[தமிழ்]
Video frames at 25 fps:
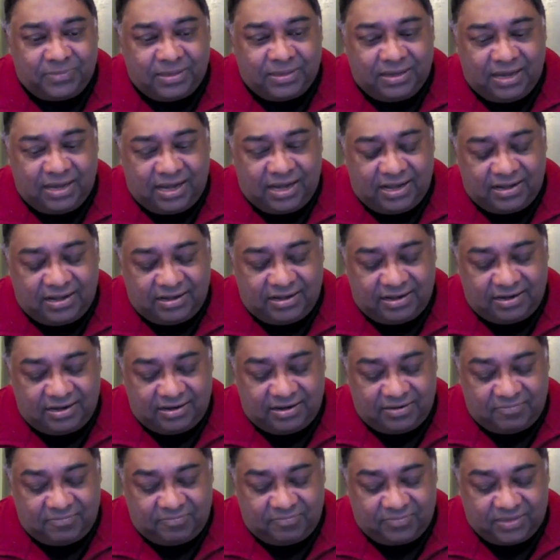நான்
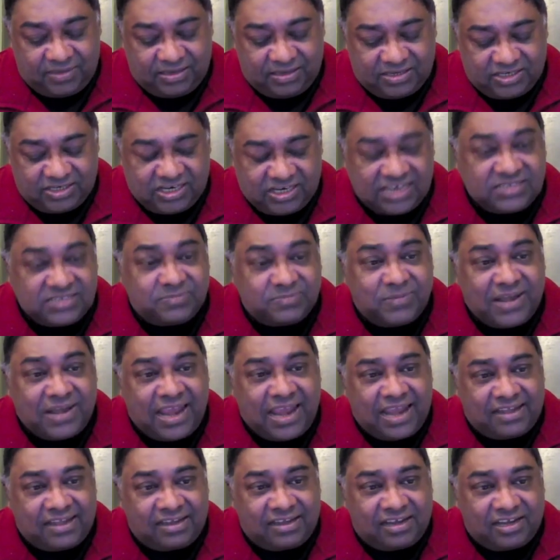சேஸ்
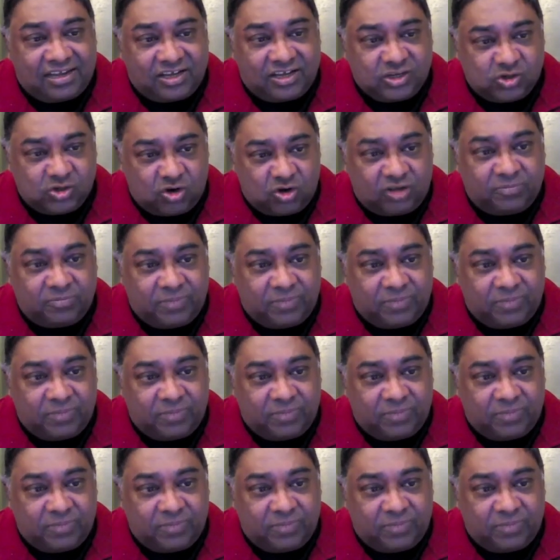மன்ஹாட்டன்ல ஜாயின்